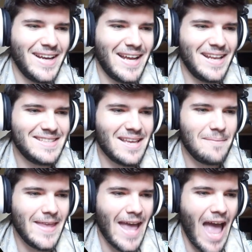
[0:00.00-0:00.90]
Et là les
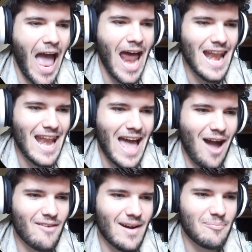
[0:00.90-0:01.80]
amis,
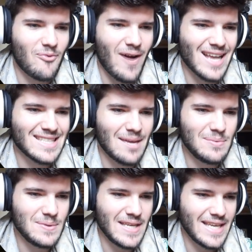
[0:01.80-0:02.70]
là on va pouvoir
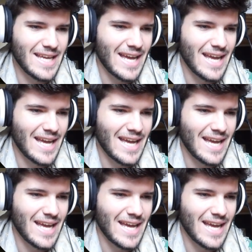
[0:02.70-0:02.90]
s'amuser.